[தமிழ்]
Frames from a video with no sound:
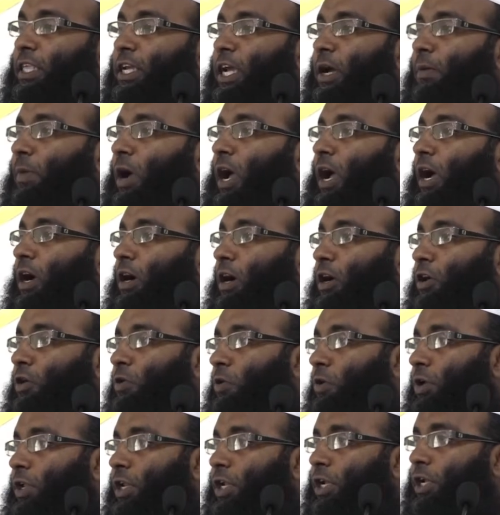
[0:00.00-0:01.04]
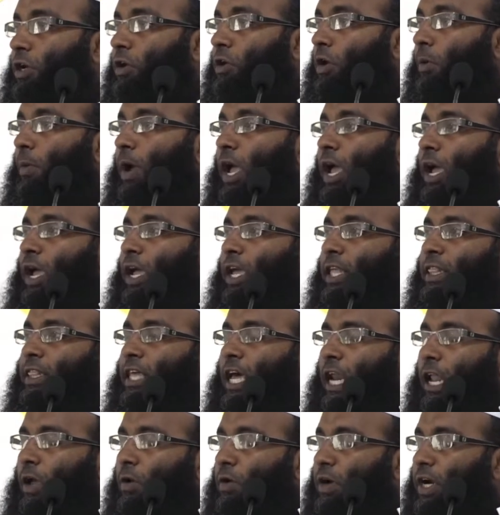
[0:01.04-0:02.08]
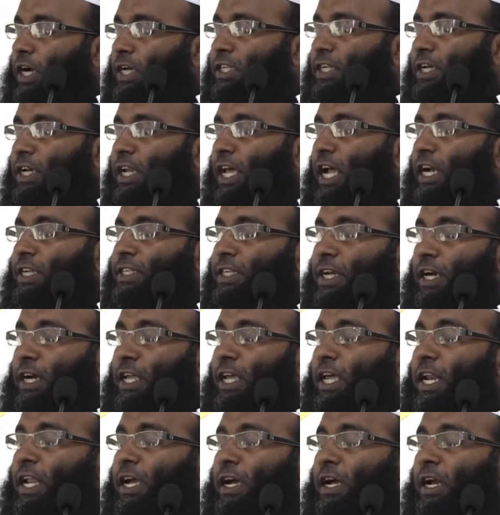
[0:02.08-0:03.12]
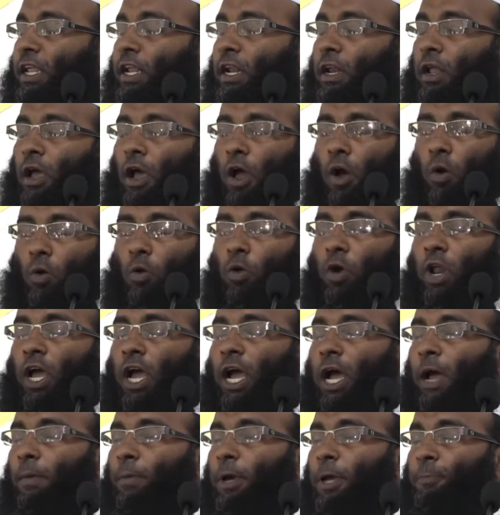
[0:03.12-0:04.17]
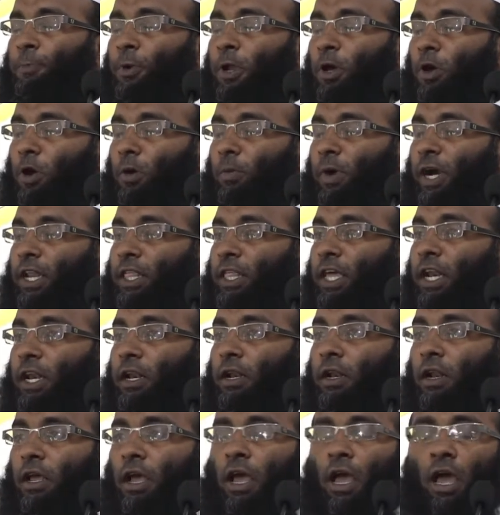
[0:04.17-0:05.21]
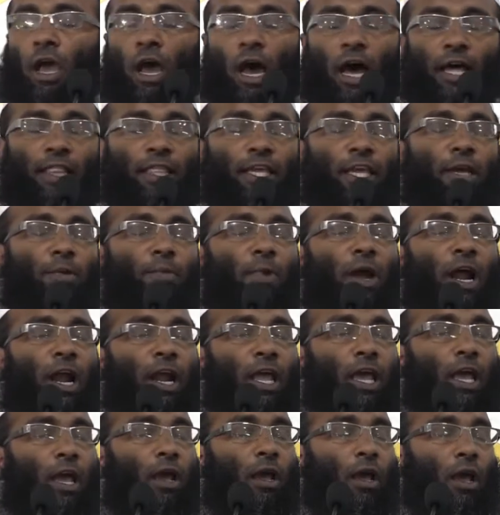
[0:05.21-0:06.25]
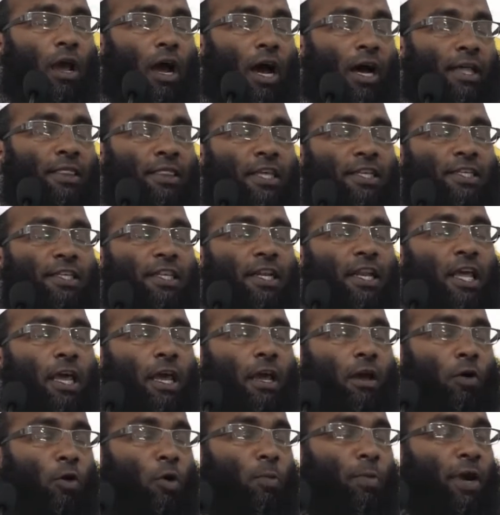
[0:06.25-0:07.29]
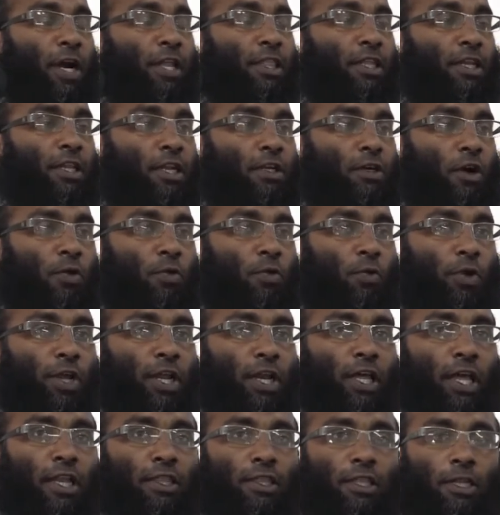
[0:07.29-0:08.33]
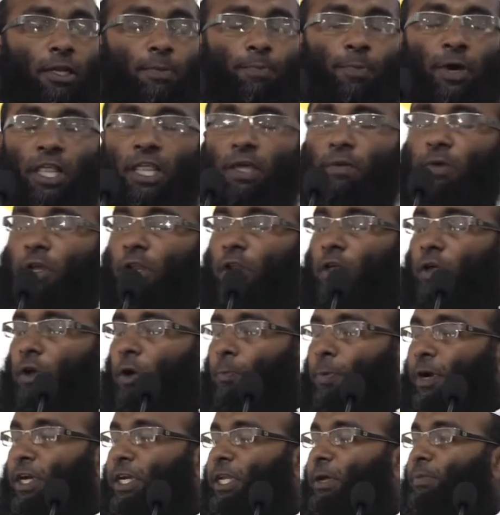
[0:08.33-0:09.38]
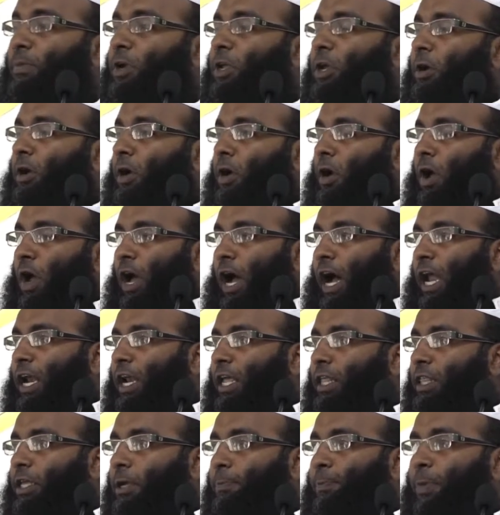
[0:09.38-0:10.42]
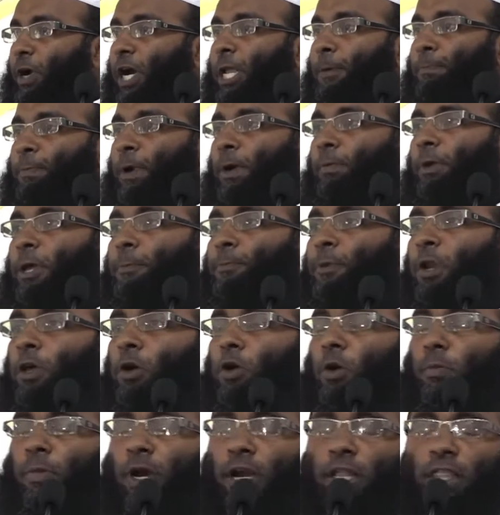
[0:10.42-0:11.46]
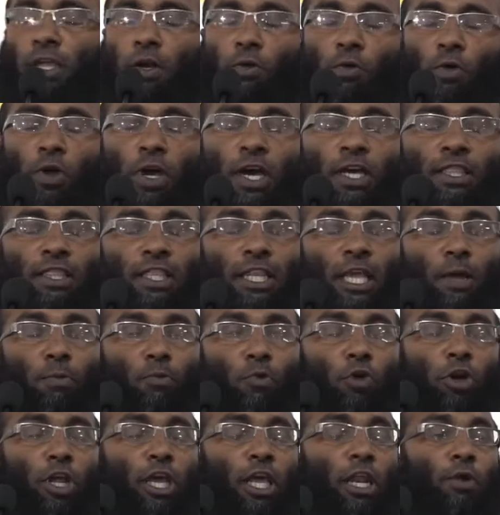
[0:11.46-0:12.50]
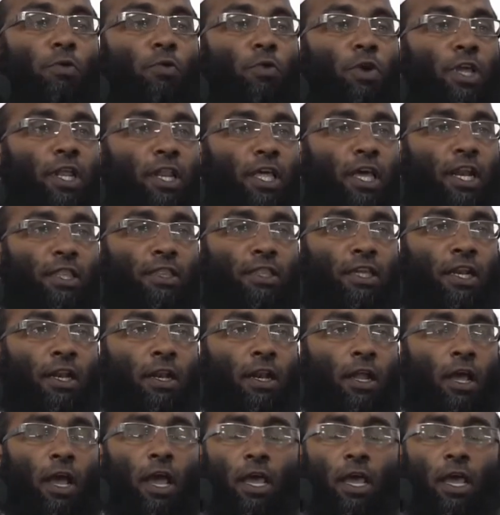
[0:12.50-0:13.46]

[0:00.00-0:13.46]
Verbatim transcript: அதிகமாக கண்டு கொண்டிருக்கின்றோம் எந்த அளவுக்கு சில நேரங்களில் உலக அமைப்பில் ஒரு மனிதன் அதிகமான அந்தஸ்தில் ஒரு மனிதன் இருக்கக்கூடிய நேரத்தில் பதவியிலேயோ பட்டமிலேயோ அல்லது படிப்பமைப்பிலேயோ ஒரு மனிதன் உலகத்திலே முன்னேறக்கூடிய நேரத்தில்